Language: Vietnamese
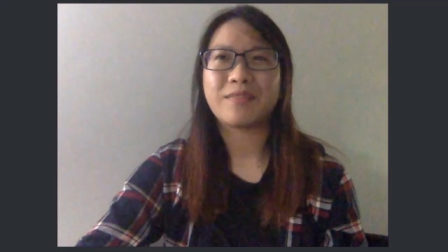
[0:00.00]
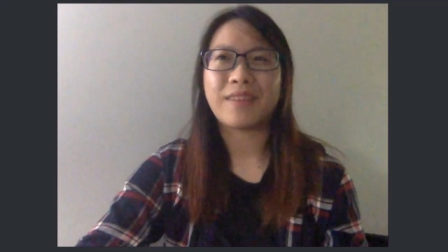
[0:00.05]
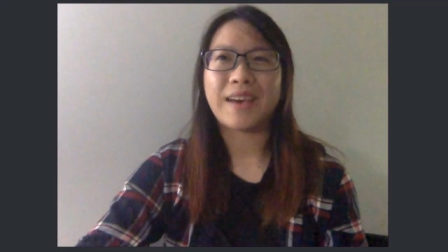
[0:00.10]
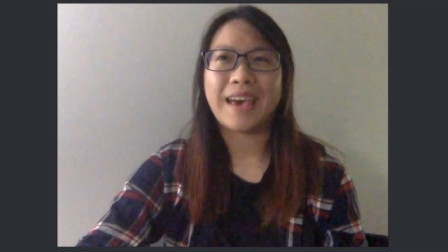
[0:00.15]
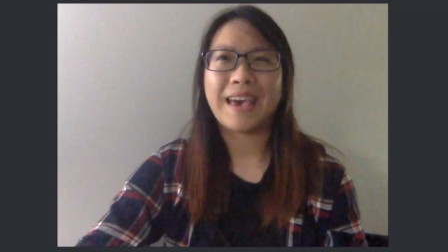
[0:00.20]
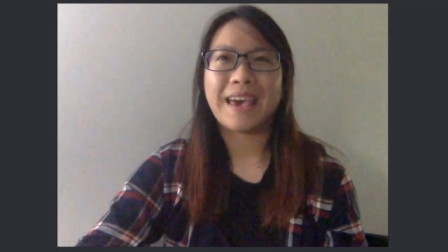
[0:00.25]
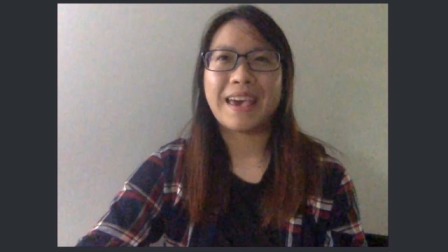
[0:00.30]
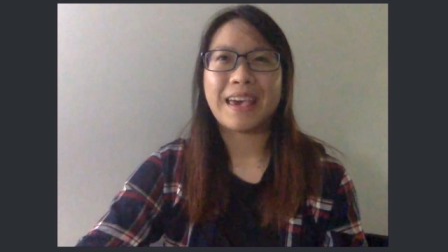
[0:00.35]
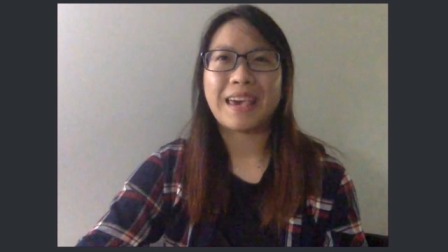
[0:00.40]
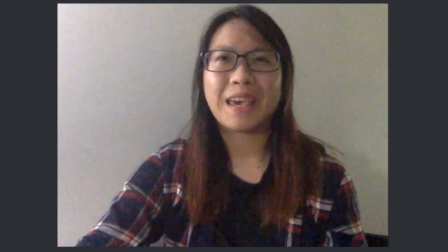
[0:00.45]

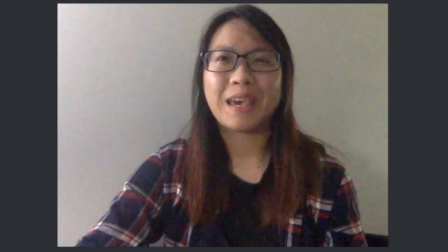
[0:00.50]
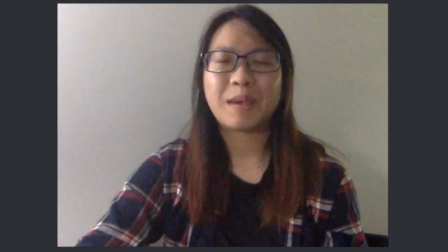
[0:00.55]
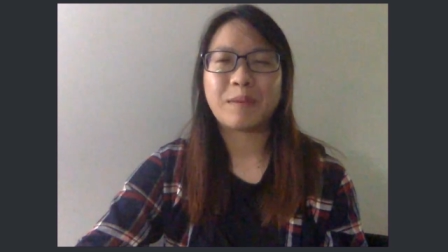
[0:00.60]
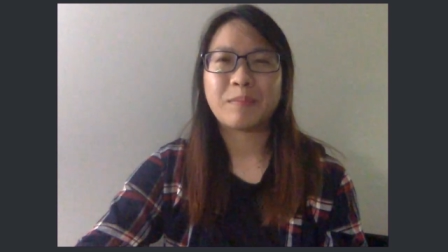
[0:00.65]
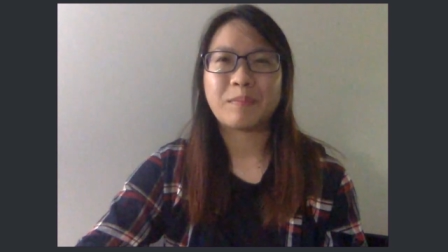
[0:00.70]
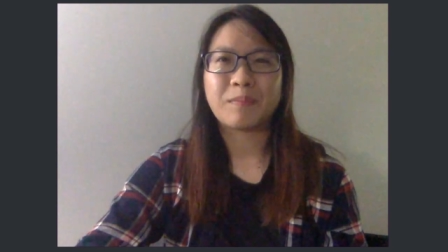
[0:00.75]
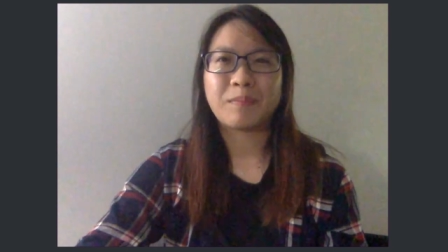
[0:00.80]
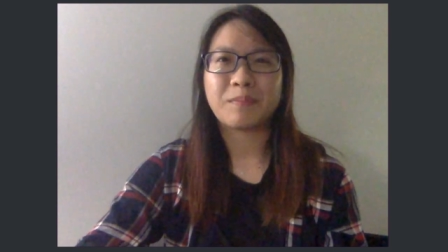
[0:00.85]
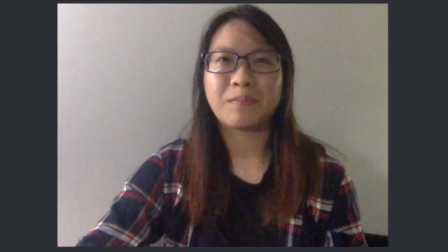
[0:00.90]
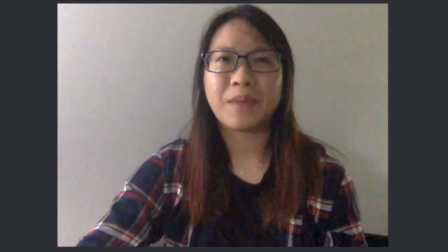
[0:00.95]
và
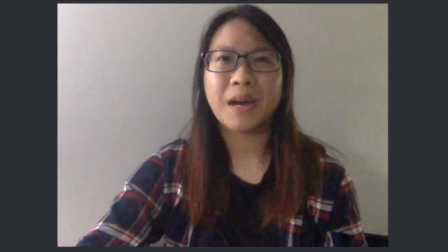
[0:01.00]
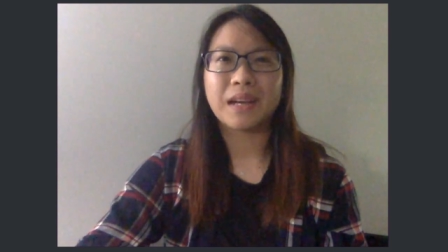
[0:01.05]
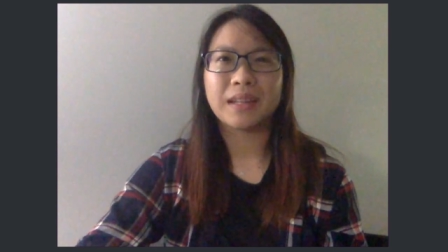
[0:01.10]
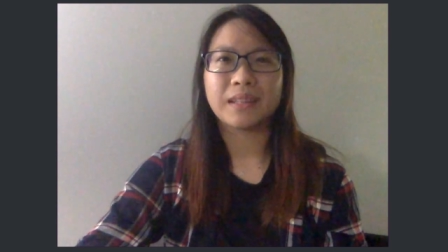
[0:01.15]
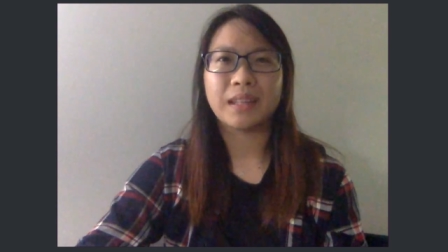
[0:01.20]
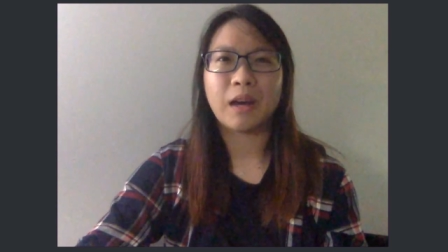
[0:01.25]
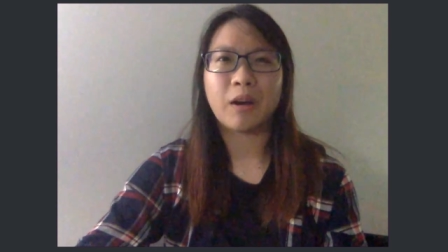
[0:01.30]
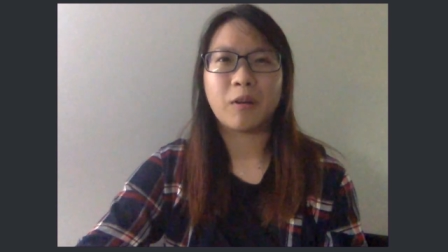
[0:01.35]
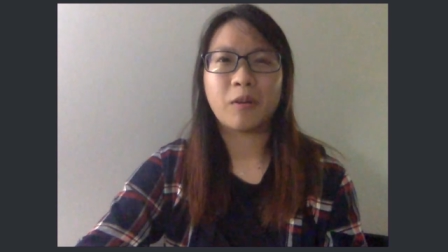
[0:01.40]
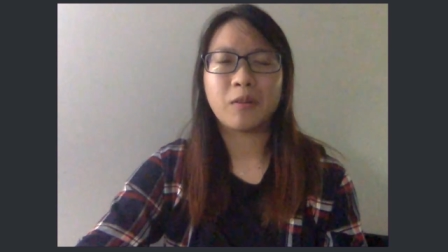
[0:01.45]
em
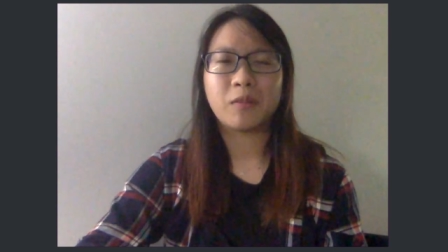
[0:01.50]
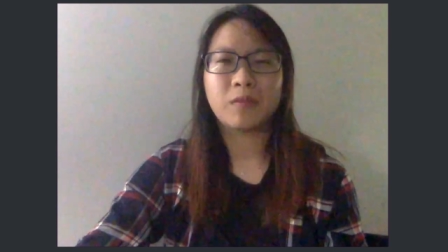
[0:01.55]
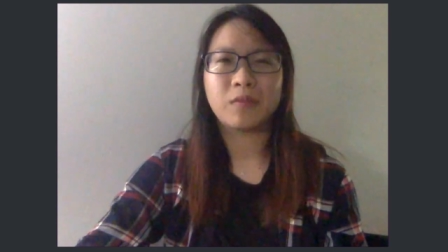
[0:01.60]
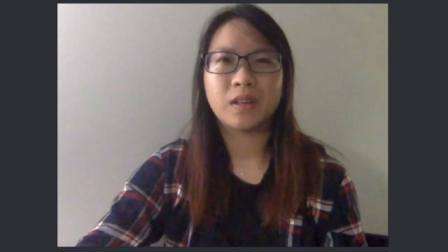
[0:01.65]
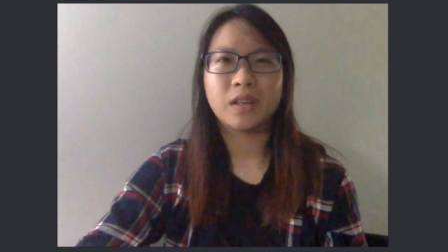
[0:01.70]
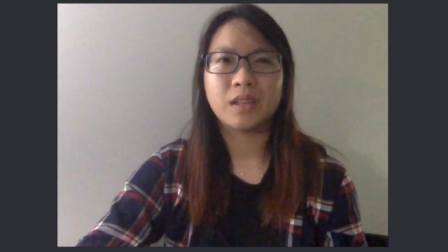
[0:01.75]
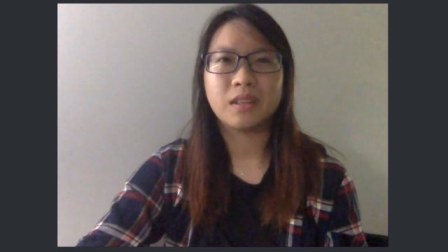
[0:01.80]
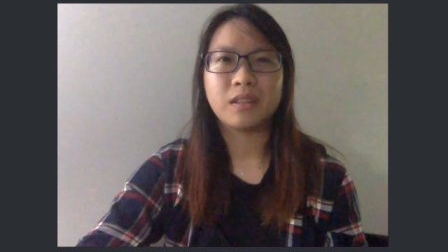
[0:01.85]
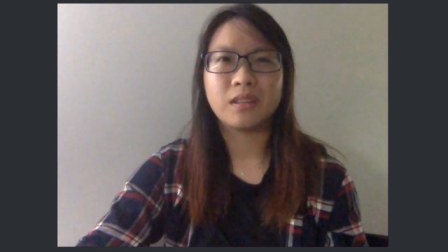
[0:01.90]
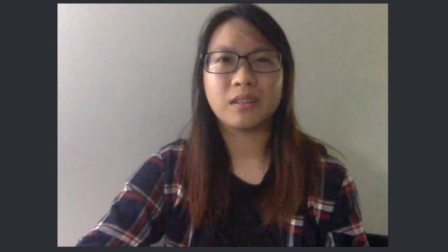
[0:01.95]
bắt
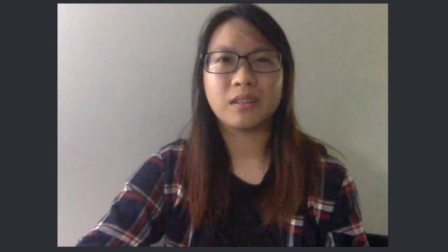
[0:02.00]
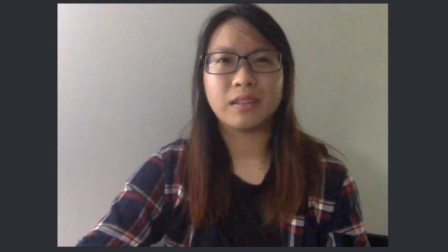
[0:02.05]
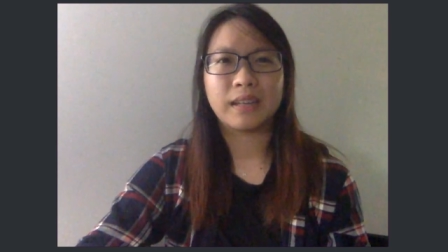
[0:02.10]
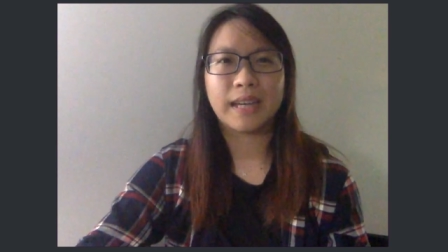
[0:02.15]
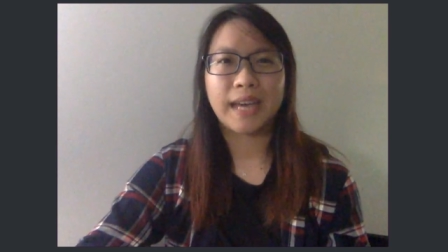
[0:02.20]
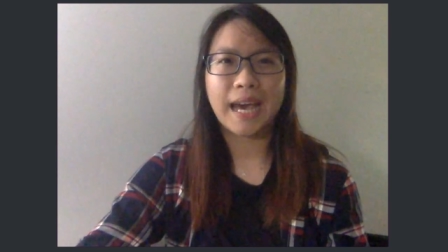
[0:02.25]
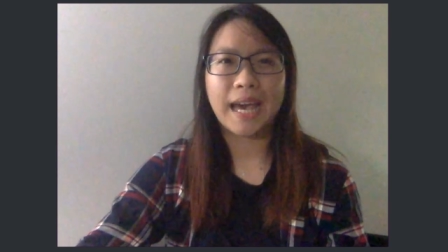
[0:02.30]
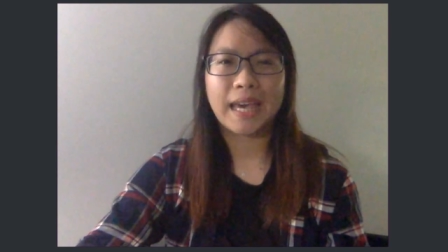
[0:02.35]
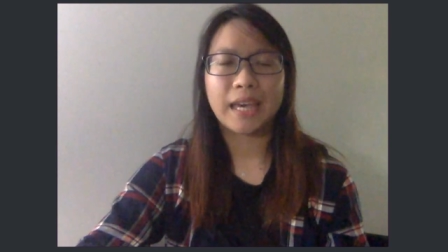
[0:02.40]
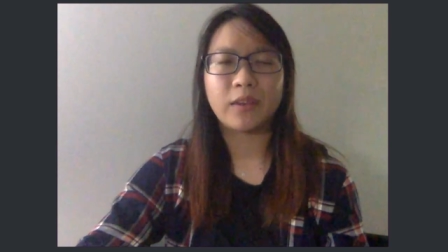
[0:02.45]
đầu với
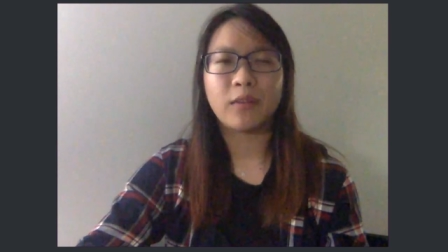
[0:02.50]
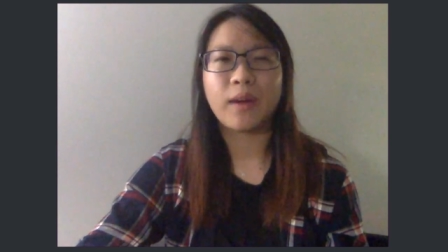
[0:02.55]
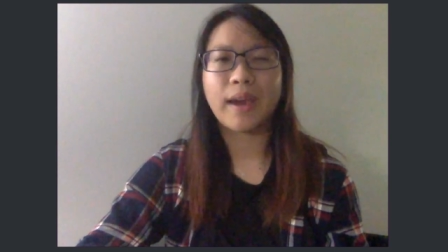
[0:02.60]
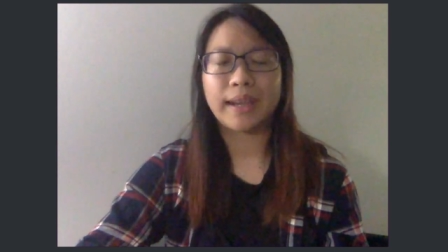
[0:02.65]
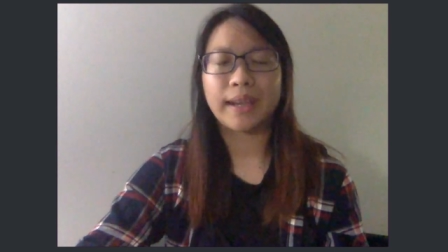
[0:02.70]
những cái